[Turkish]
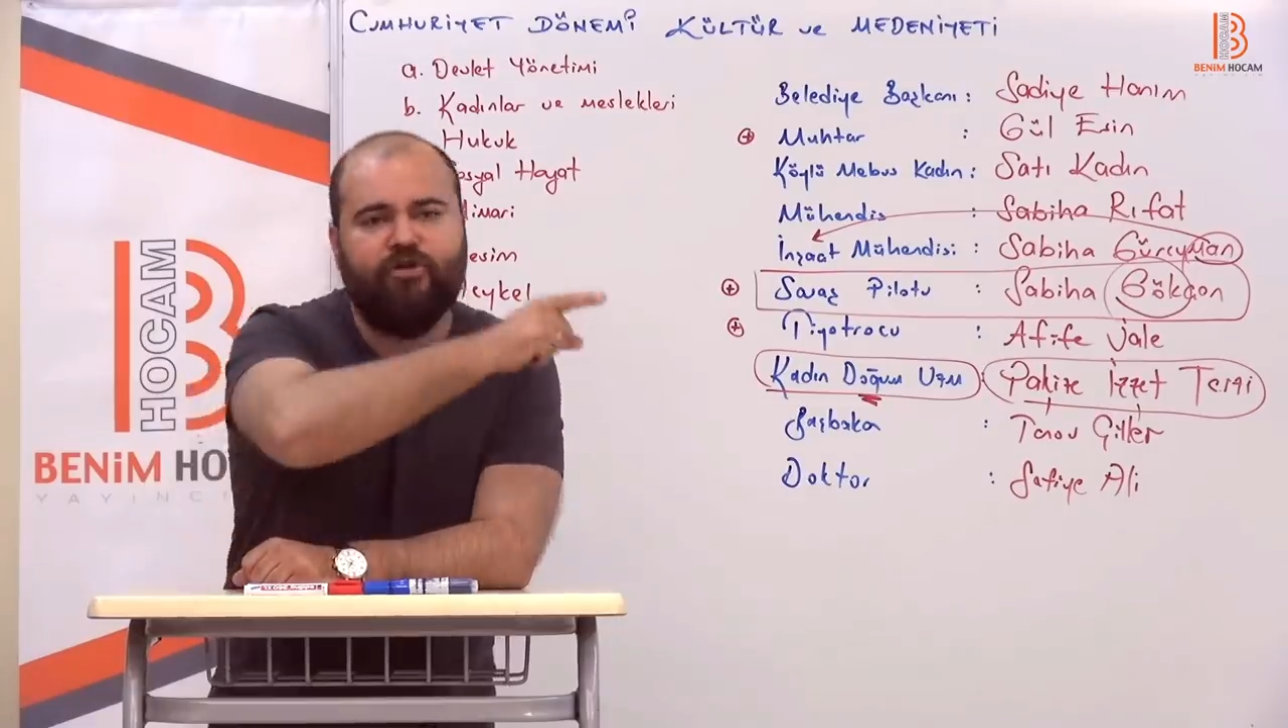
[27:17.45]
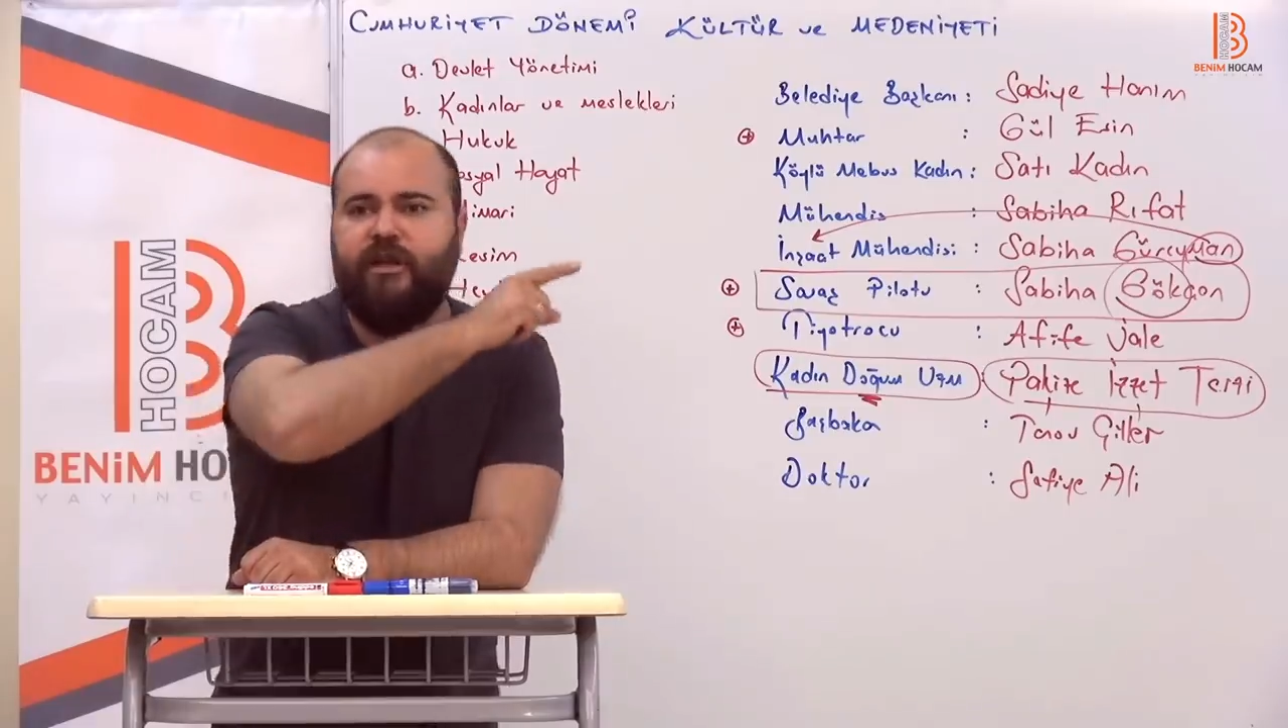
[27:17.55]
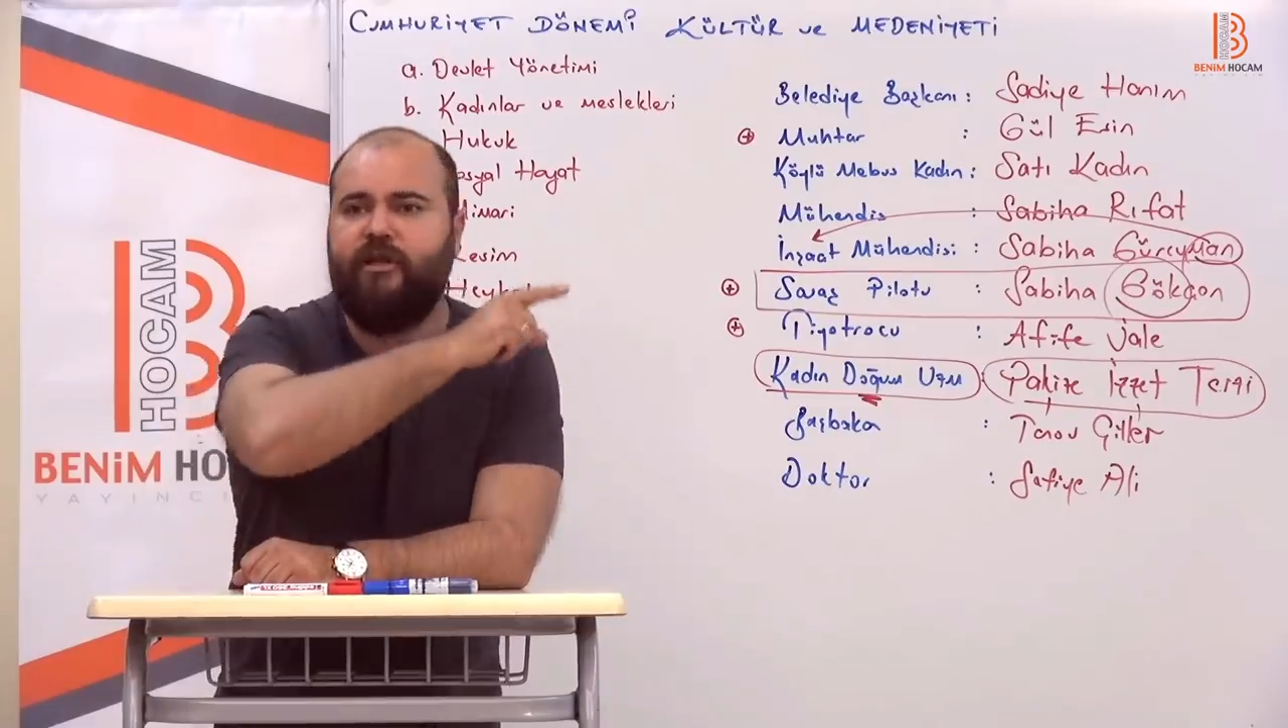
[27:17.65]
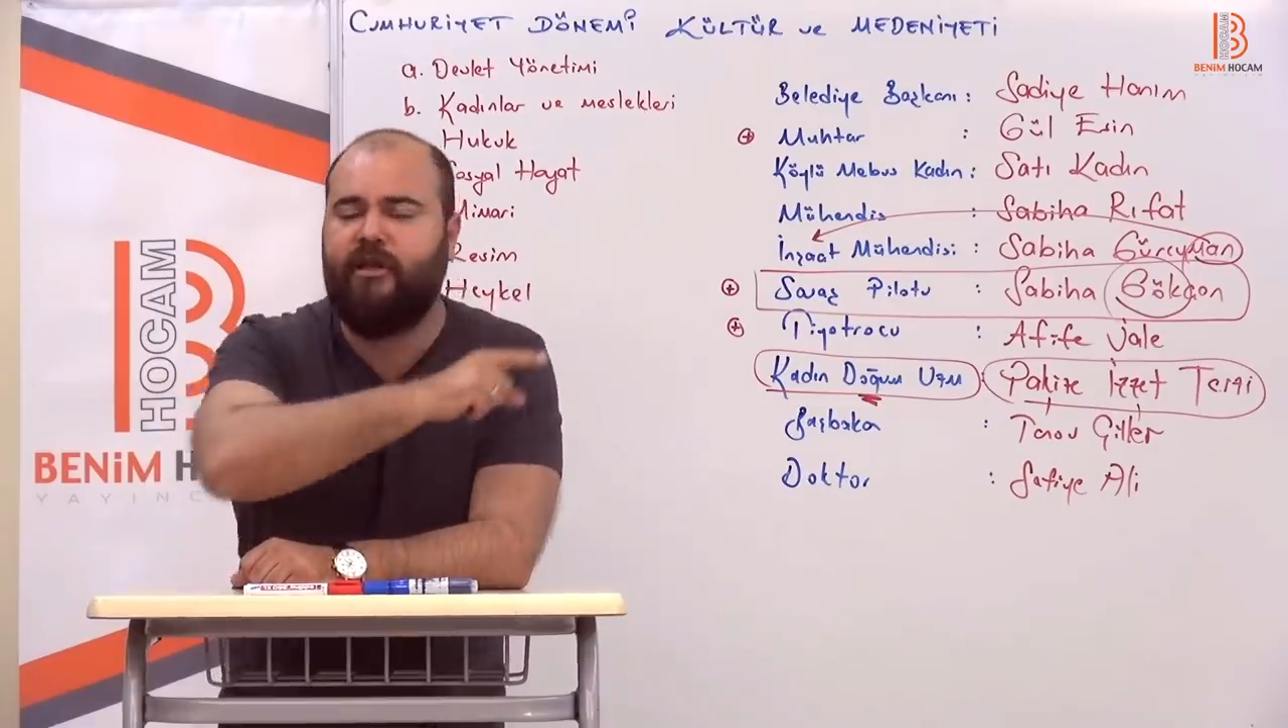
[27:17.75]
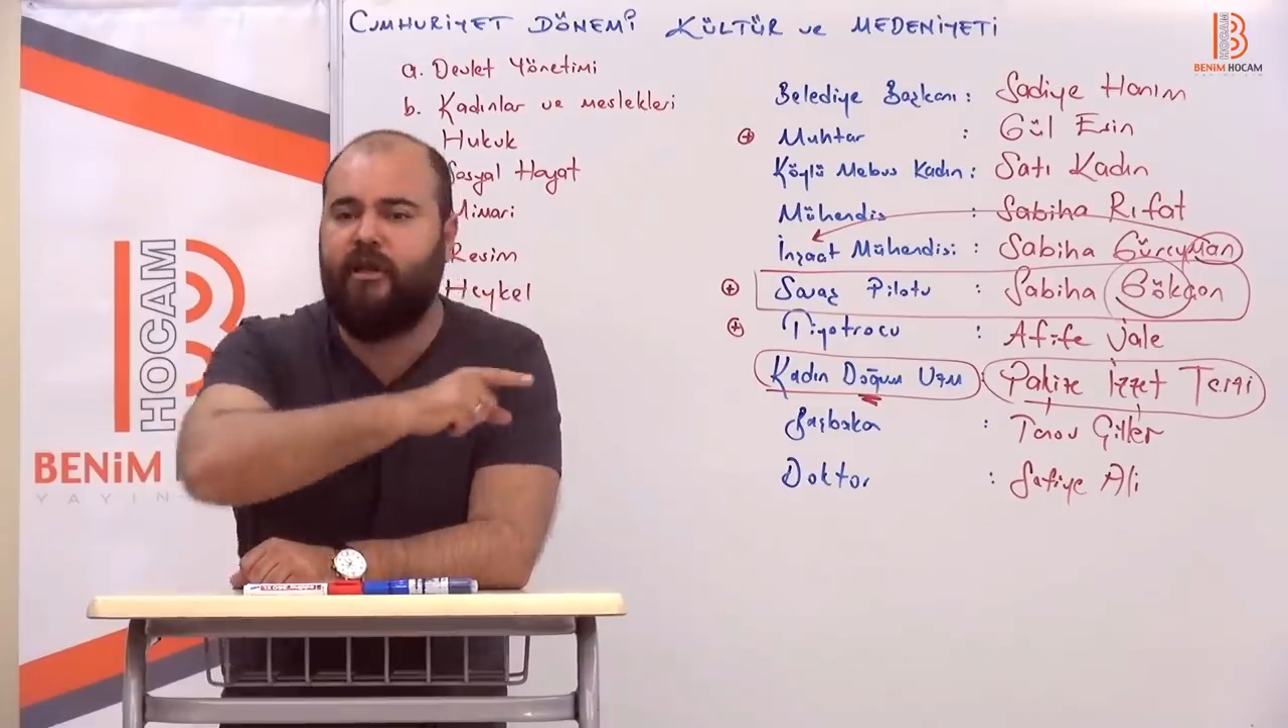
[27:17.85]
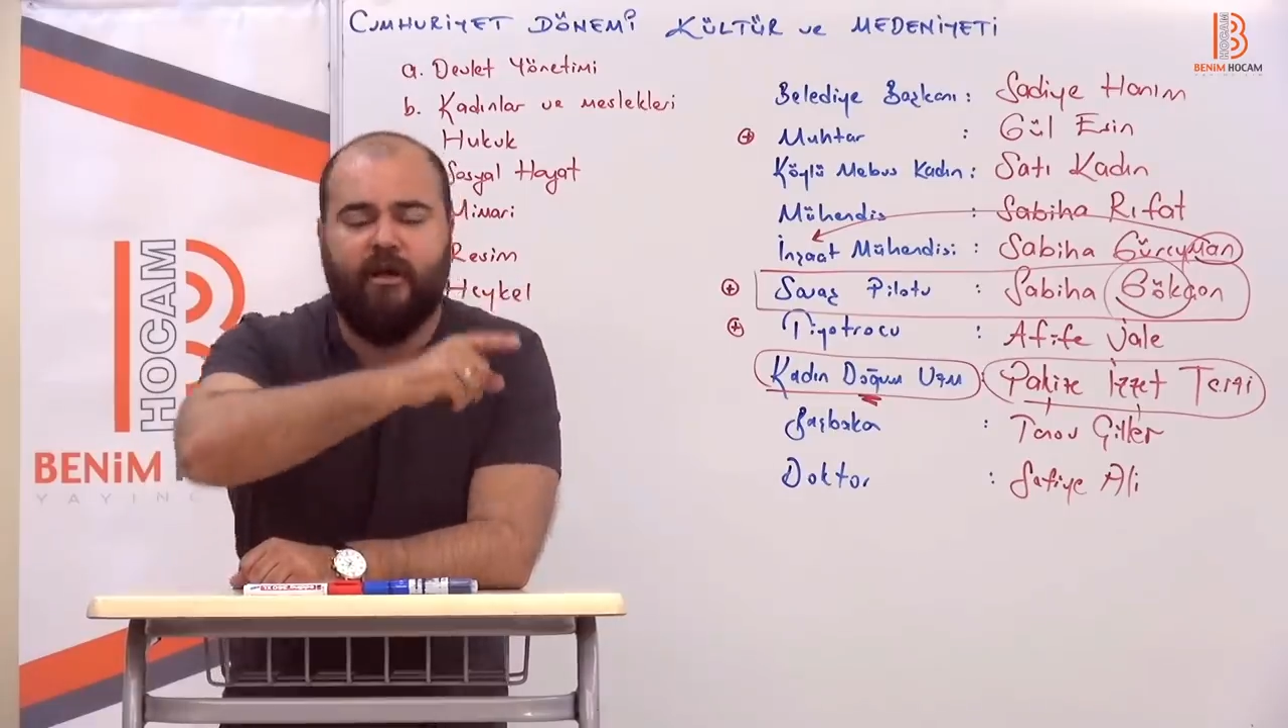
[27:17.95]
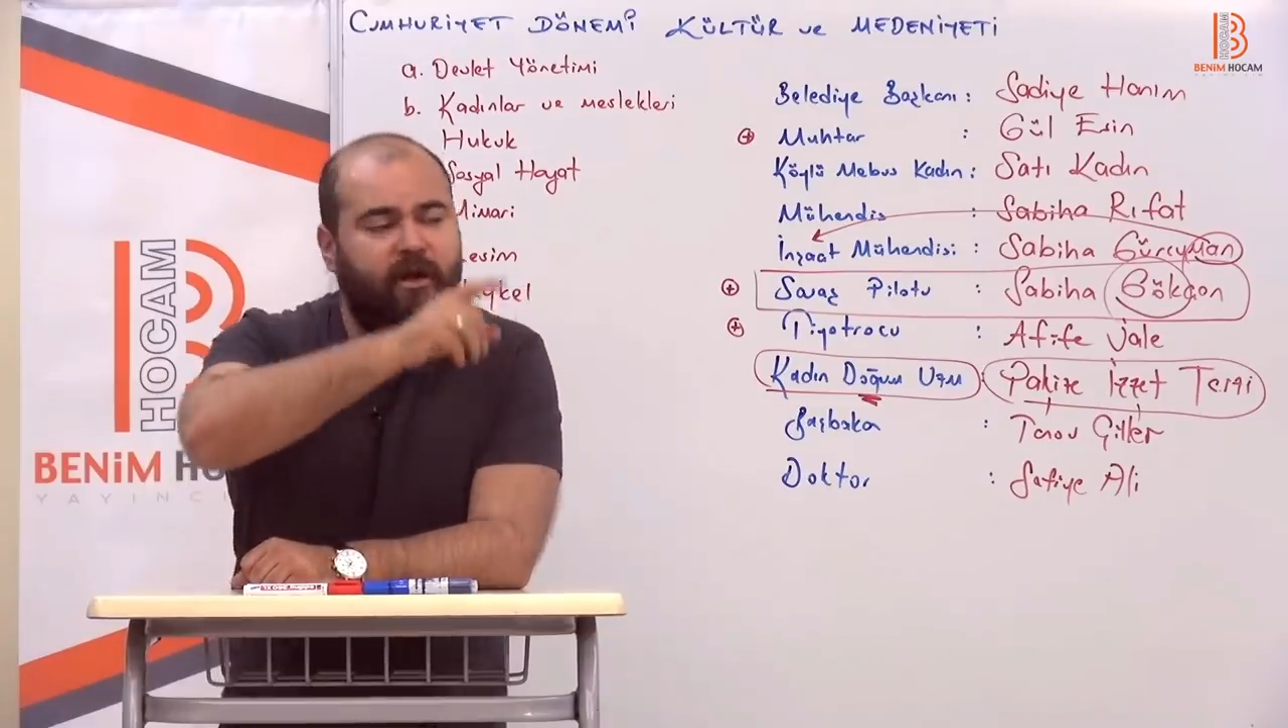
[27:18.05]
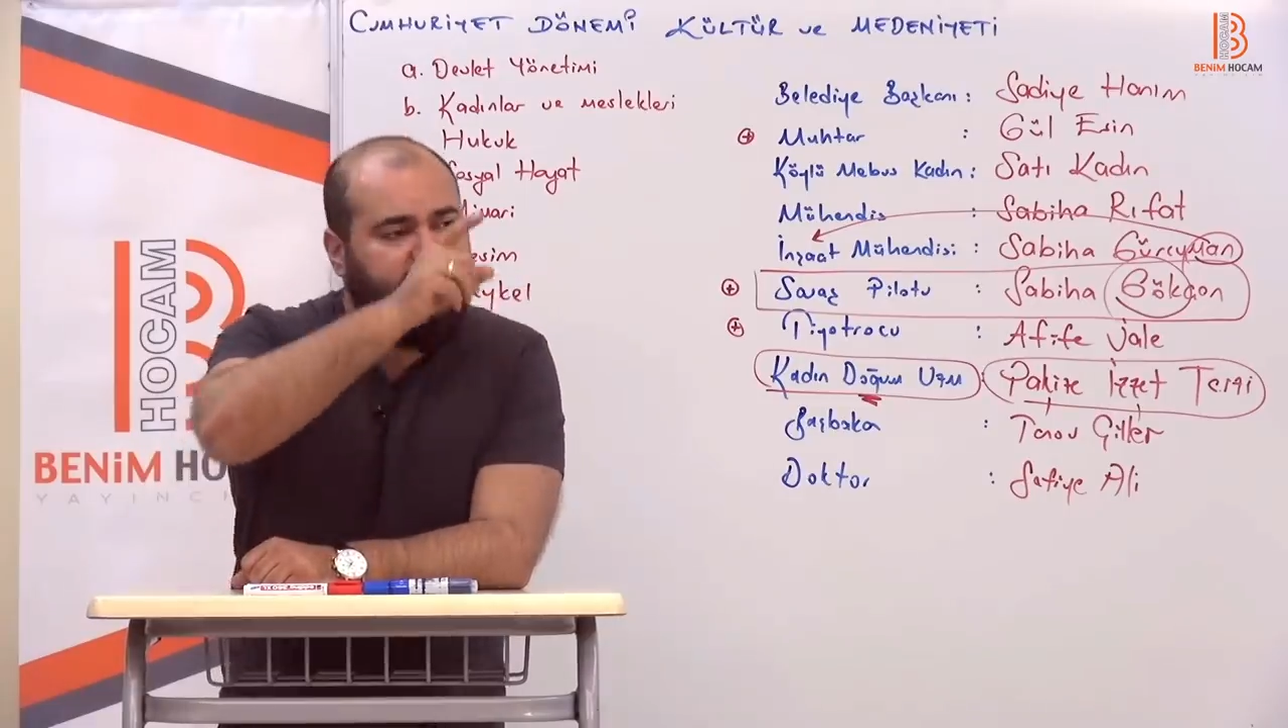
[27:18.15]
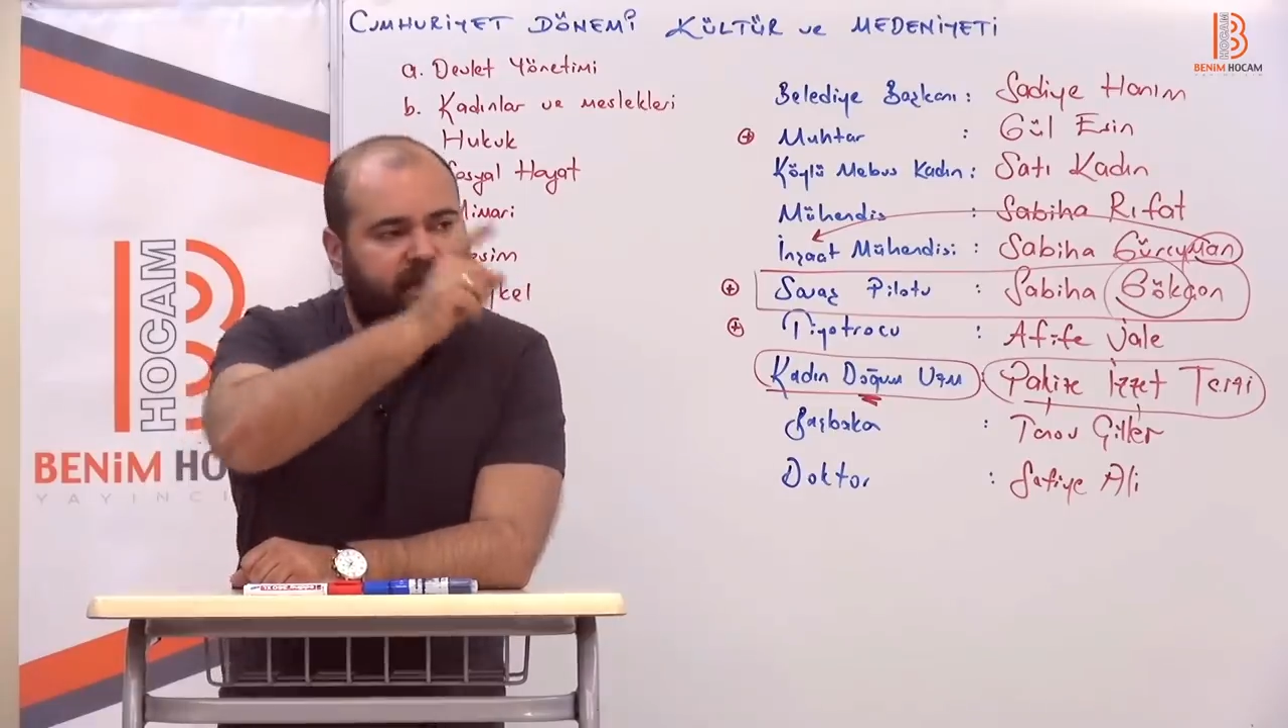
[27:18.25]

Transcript: senedeki